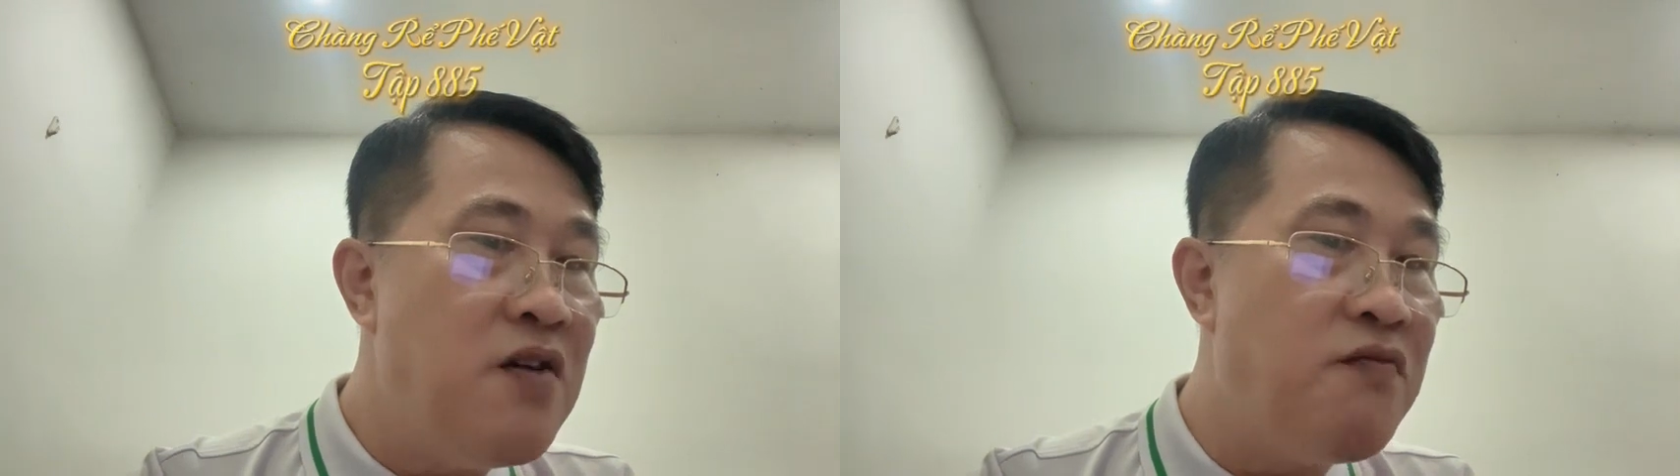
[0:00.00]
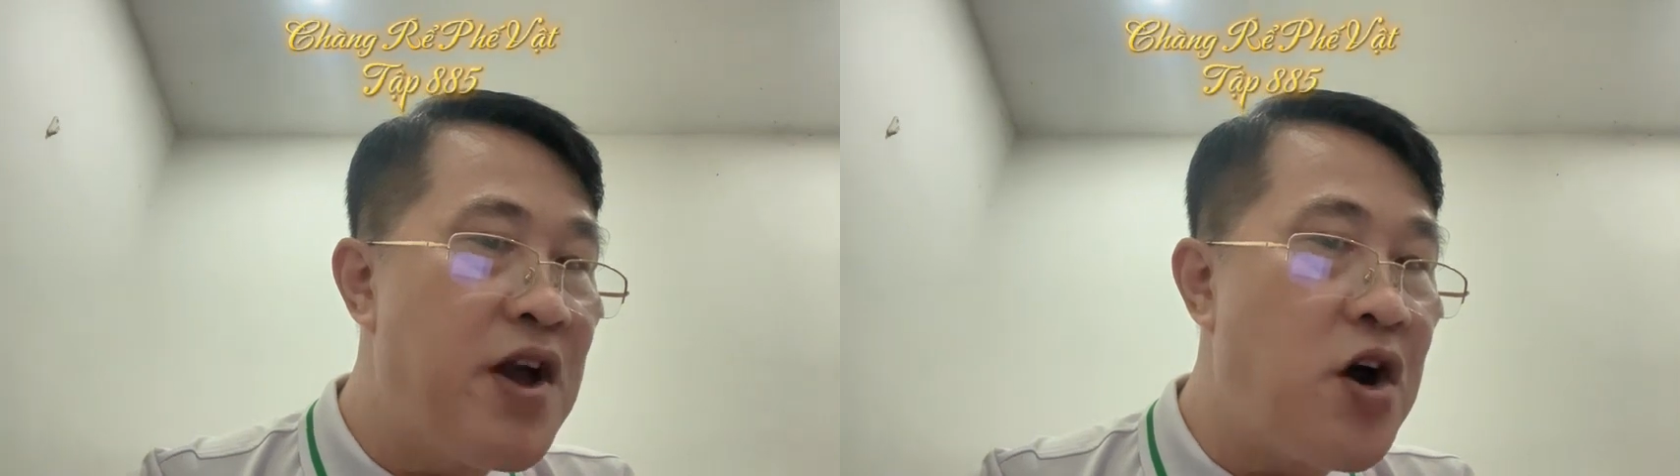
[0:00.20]

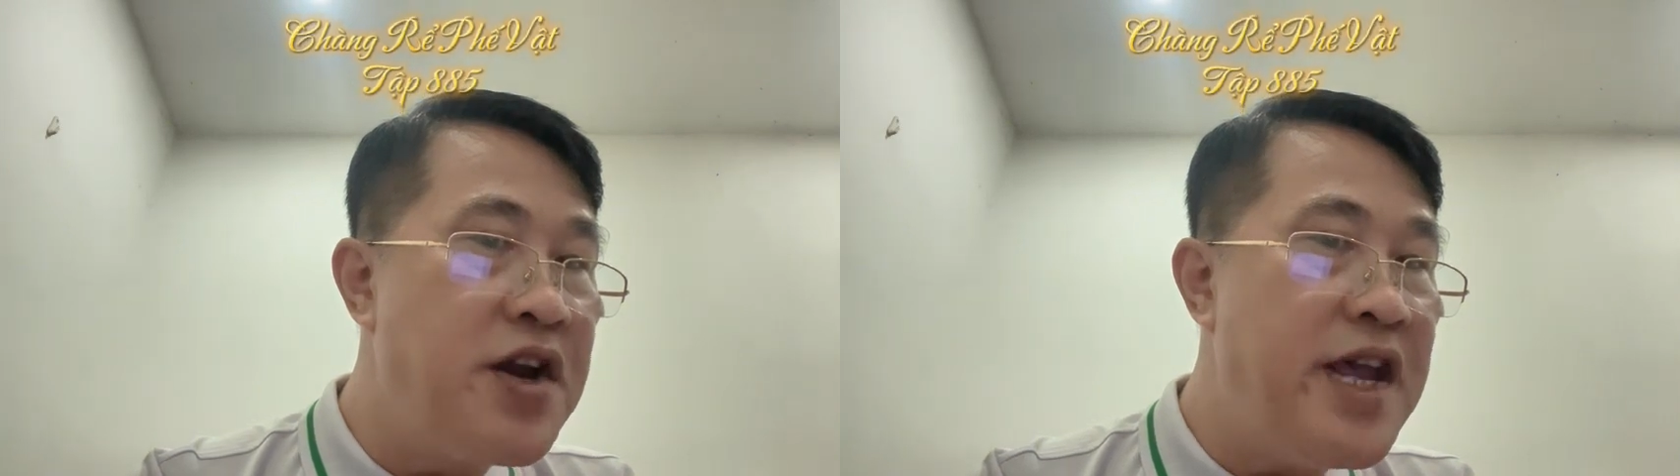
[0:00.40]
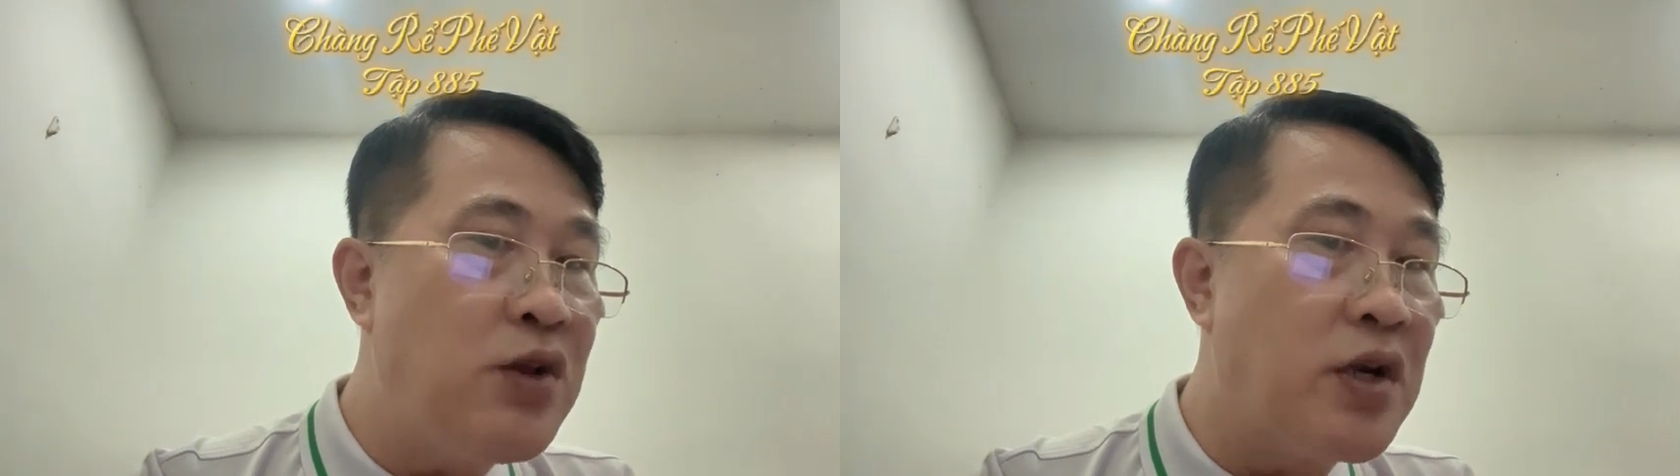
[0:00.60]
Vậy còn
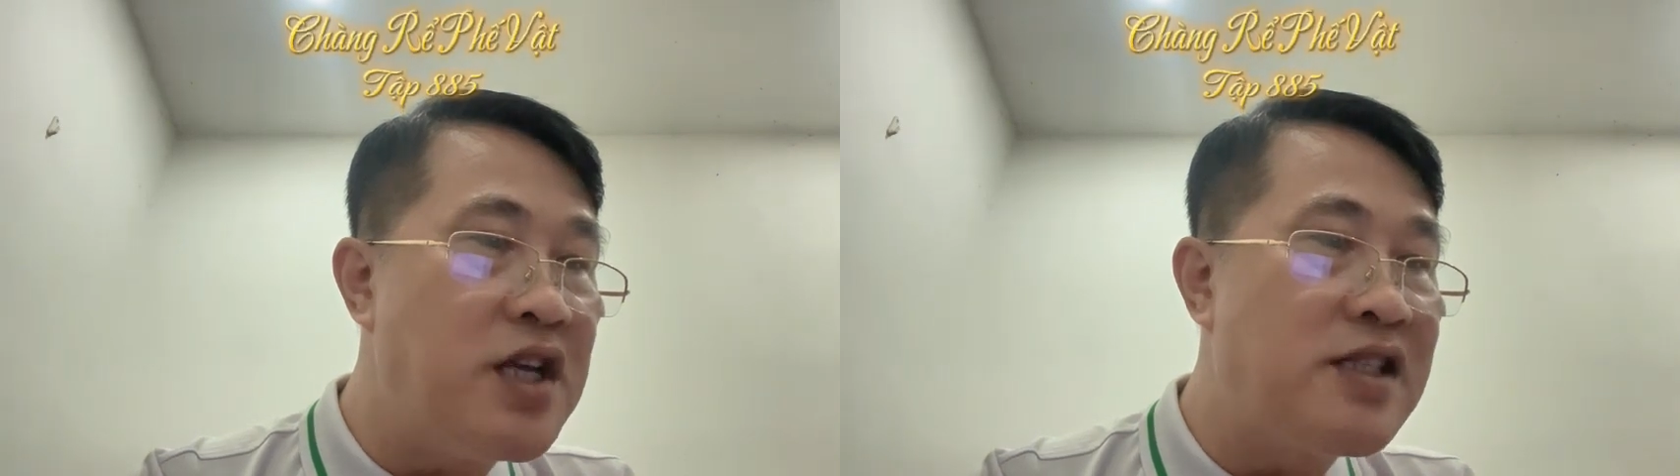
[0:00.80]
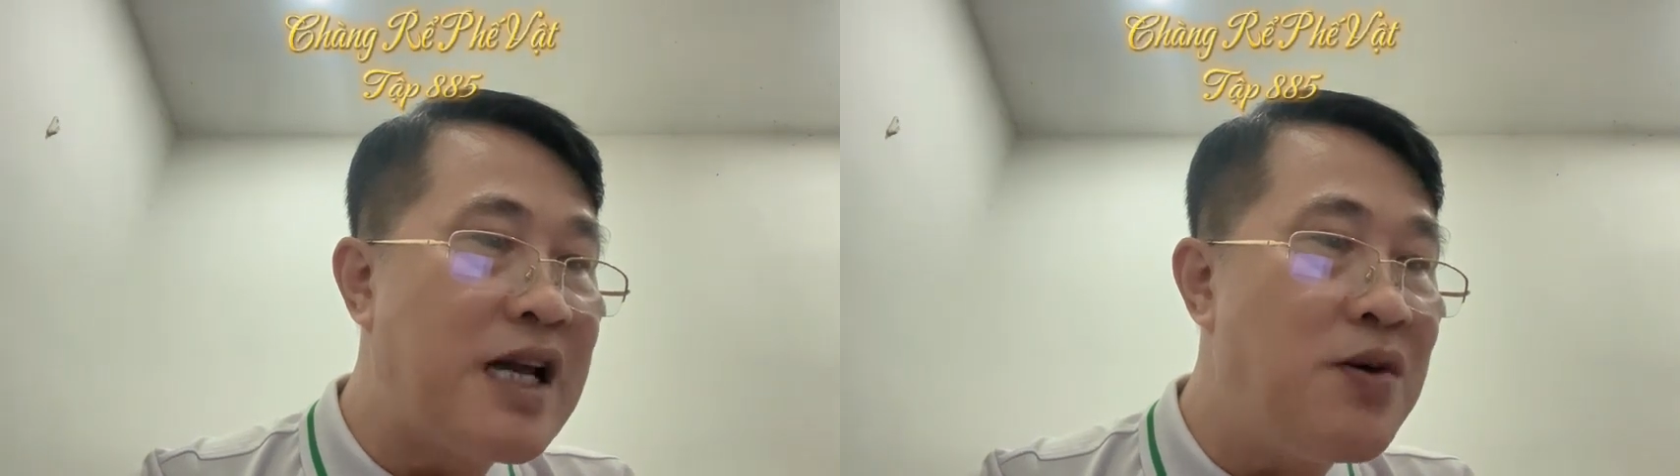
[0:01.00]
y thuật
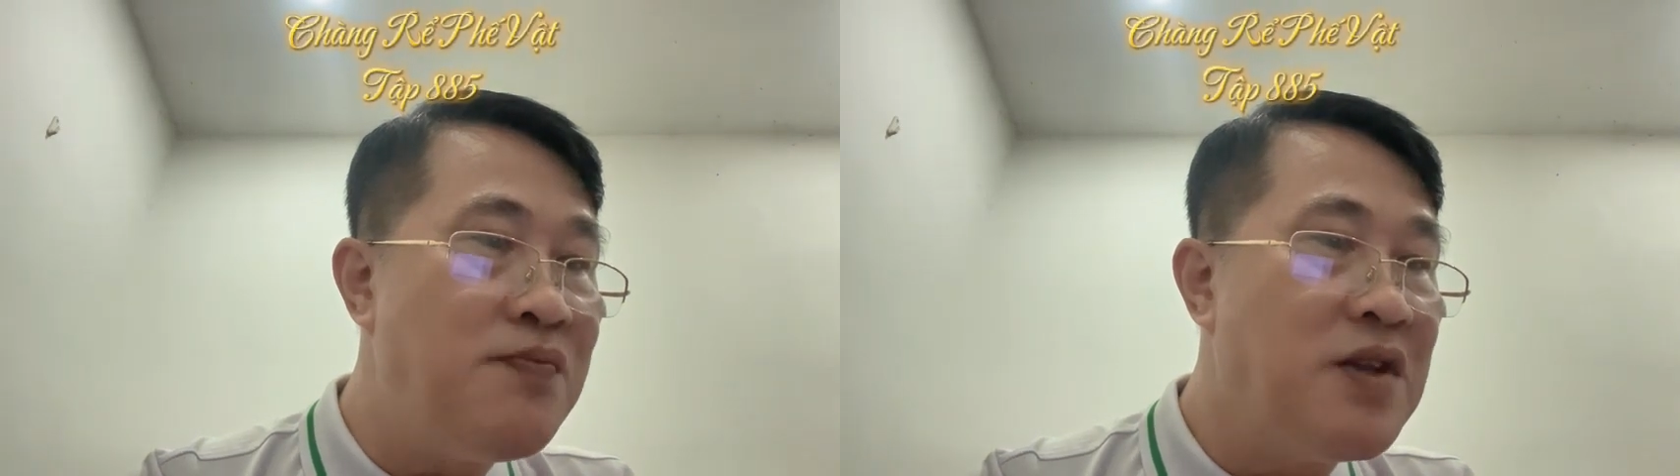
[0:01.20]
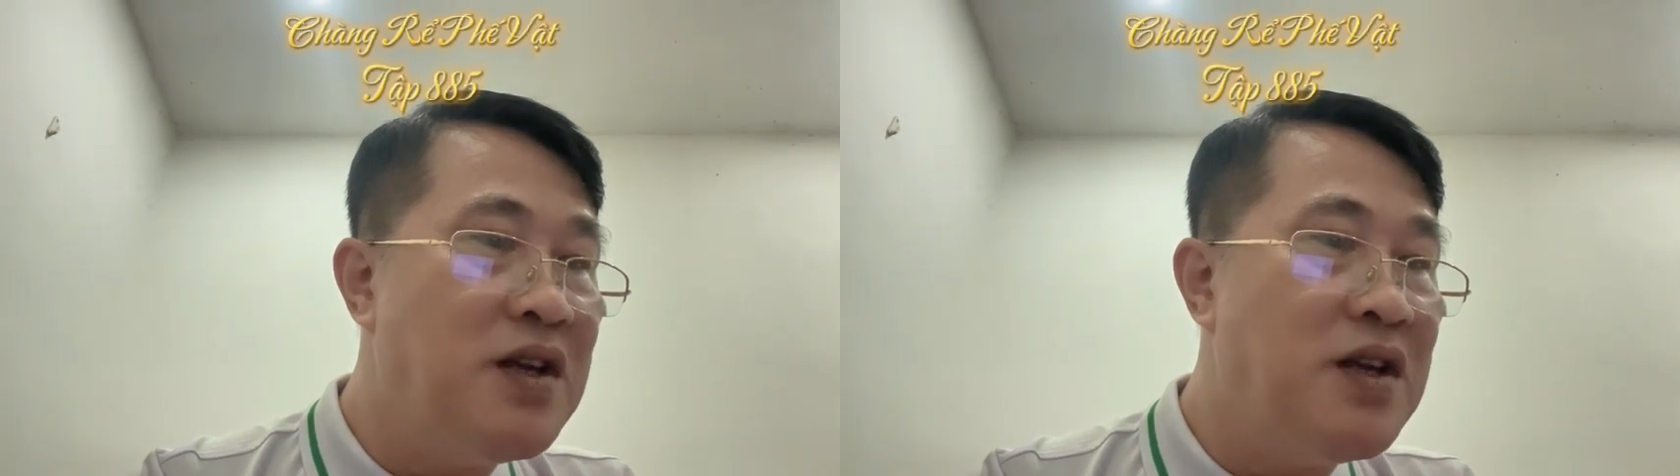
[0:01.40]
thì sao?